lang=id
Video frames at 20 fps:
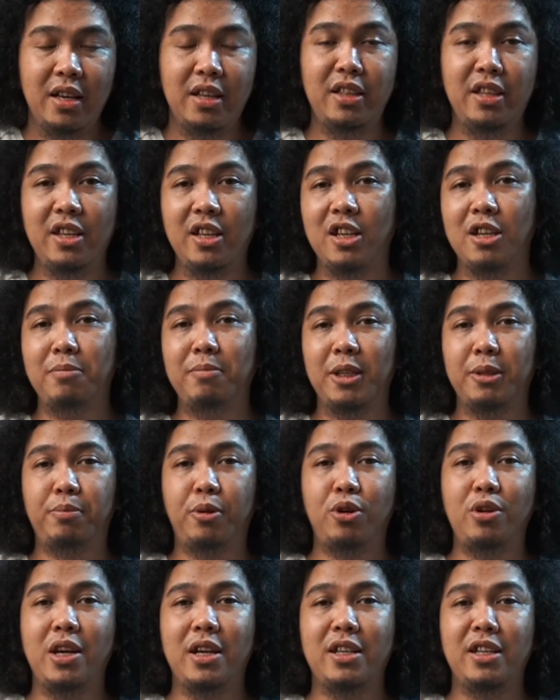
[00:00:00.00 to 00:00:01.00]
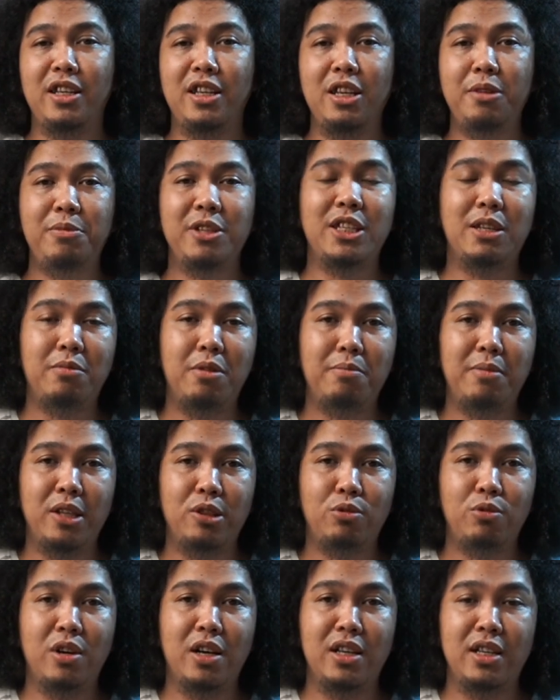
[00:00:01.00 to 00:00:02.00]
Intinya keempat produk ini bisa
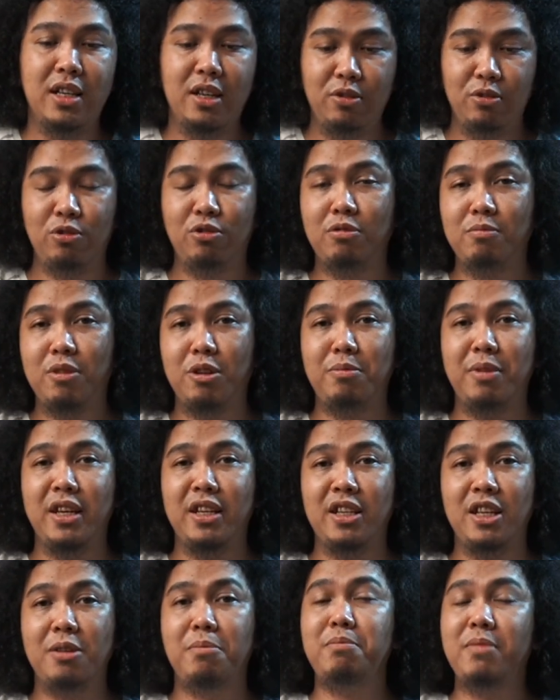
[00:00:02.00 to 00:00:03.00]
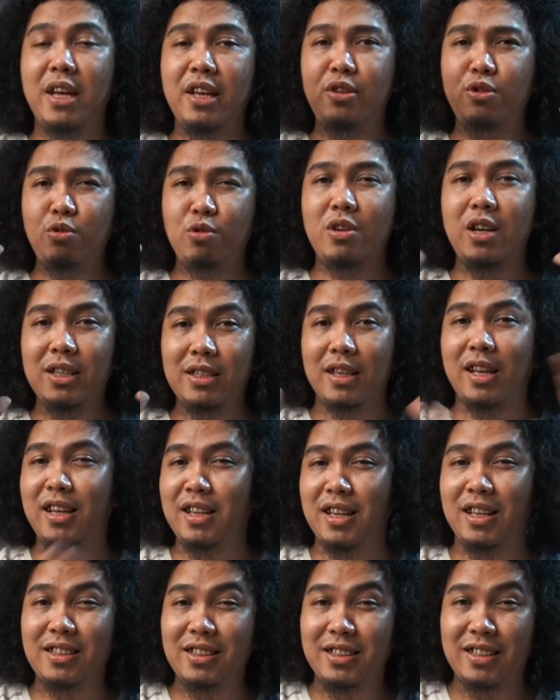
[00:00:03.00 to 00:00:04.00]
membantu kalian untuk bermain game dan juga
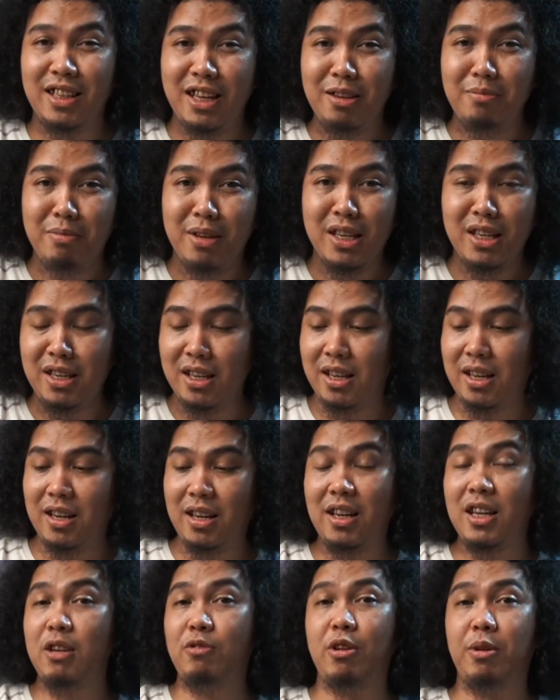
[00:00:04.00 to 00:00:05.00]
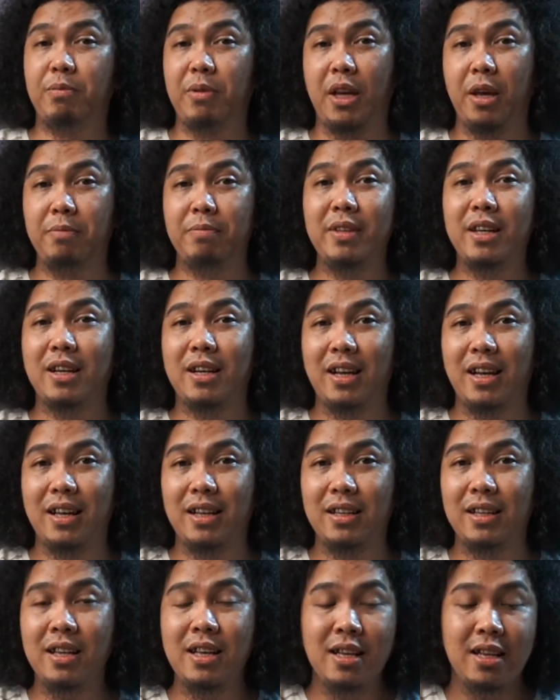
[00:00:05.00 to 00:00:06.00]
sekalian streaming nih karena ada webcamnya
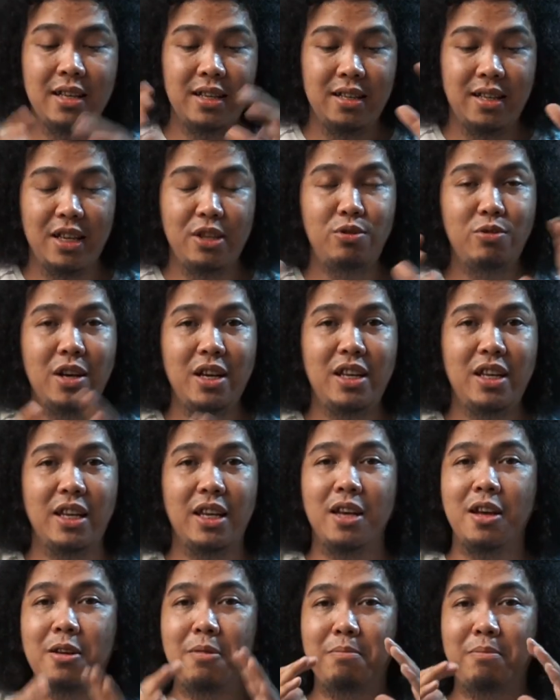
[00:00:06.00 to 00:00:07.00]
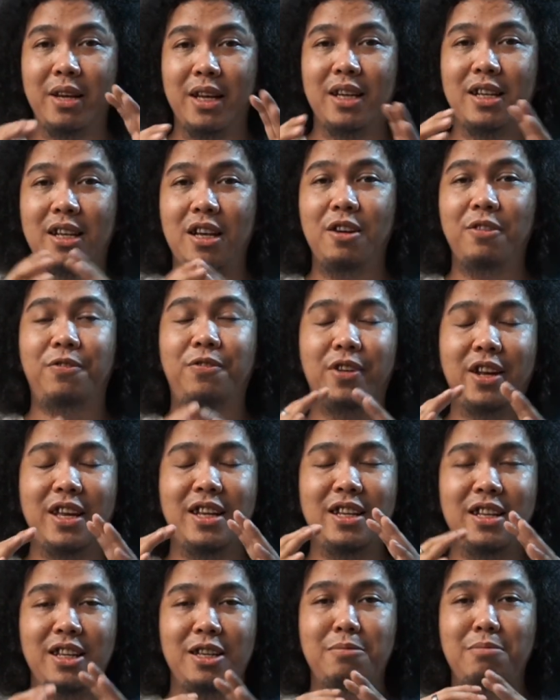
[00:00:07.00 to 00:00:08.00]
kan. Dan juga nih, mereka
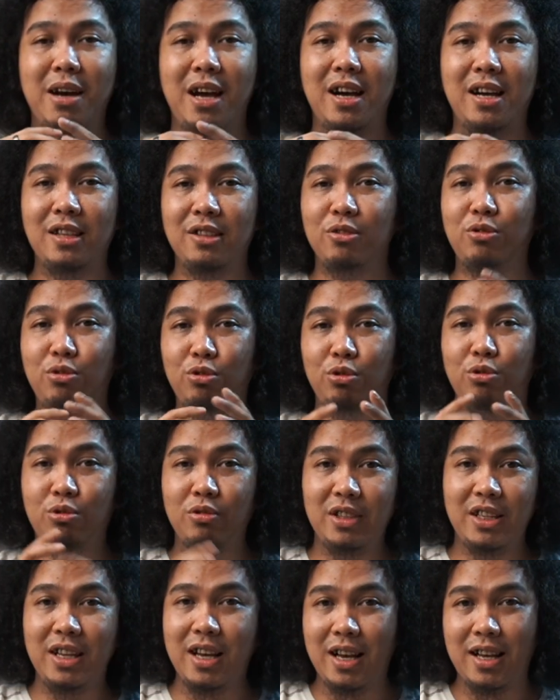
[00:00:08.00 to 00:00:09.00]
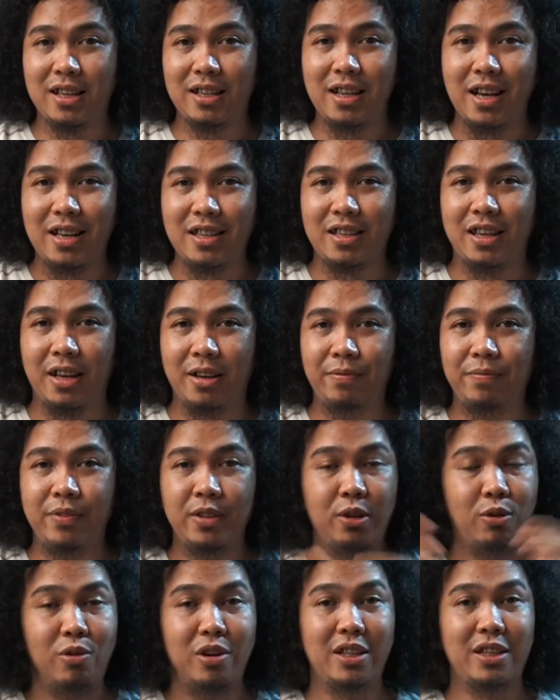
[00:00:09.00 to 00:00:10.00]
friendly banget untuk di harganya.
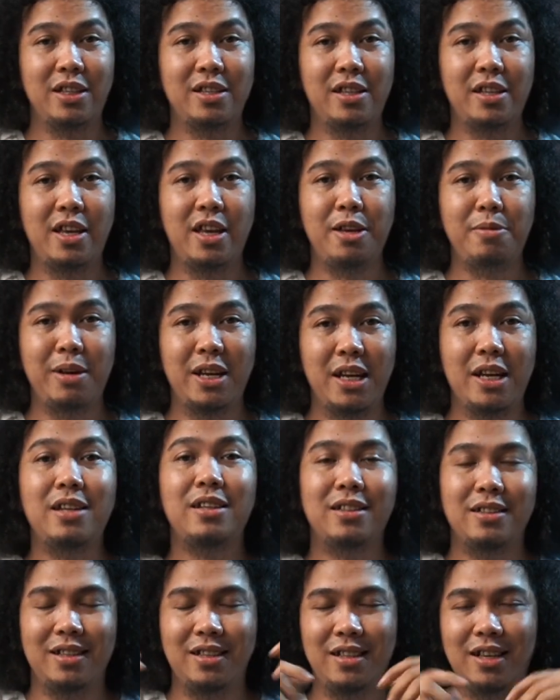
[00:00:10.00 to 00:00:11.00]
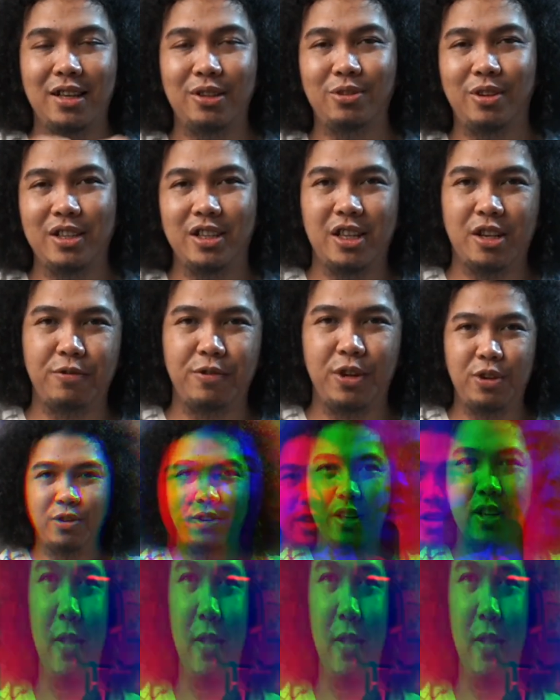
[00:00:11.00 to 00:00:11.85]
Kualitasnya kayak gimana? Langsung aja ke videonya.